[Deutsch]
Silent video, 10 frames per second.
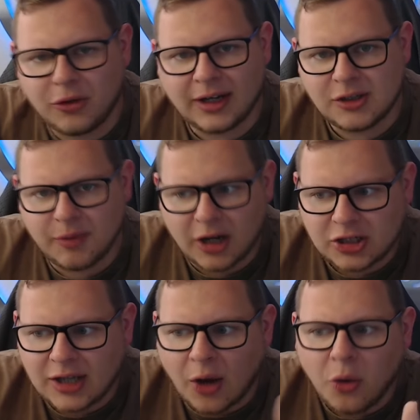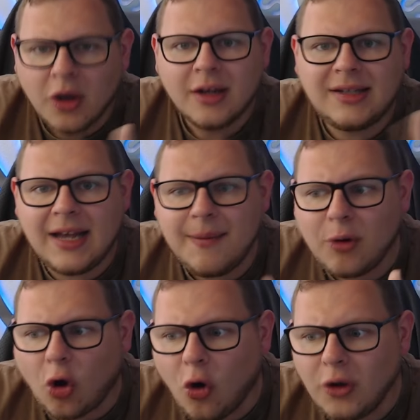Und ganz überraschend auch Tim
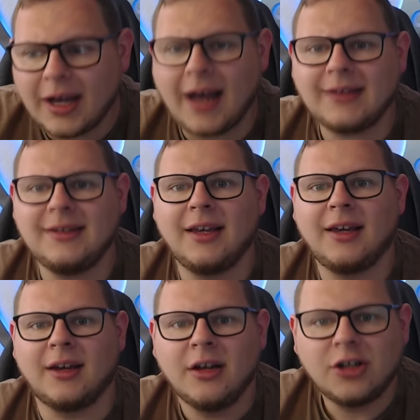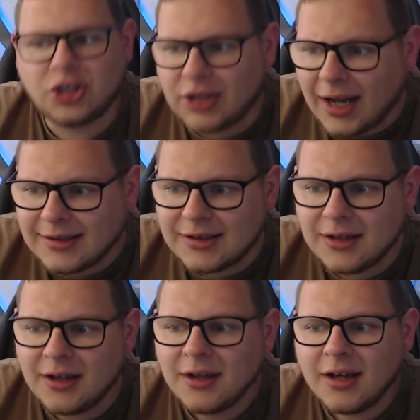Krohn, der 18-Jährige,
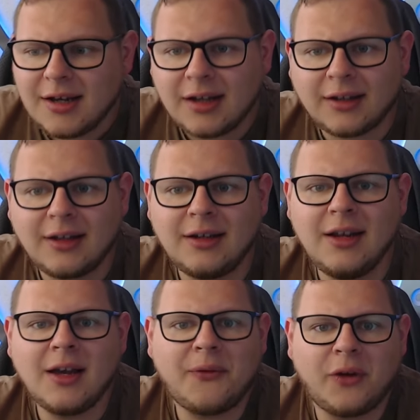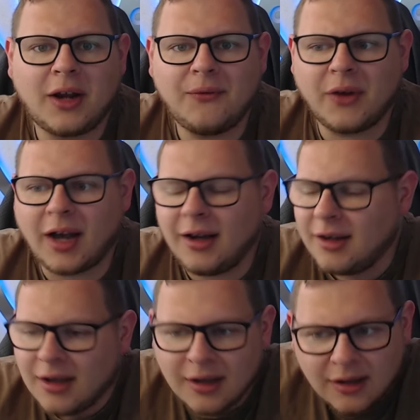startete in der dritten Liga von Anfang an.
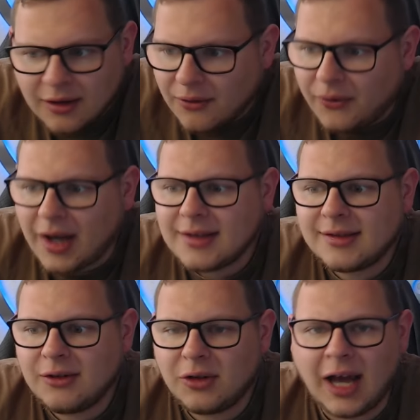Wahnsinn und